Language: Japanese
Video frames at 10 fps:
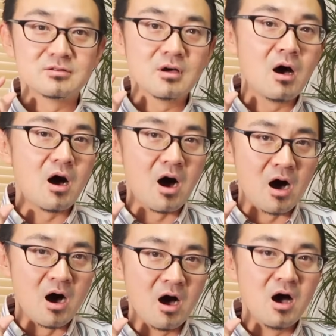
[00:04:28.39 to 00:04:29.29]
言うと、
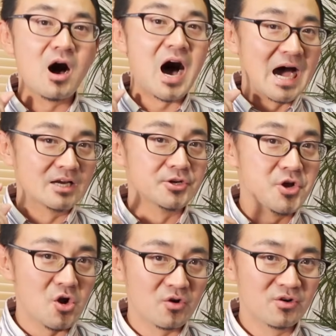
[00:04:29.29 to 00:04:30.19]
は、I don't
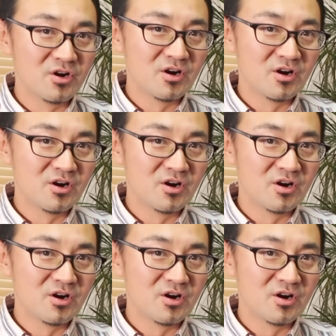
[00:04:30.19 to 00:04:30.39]
know.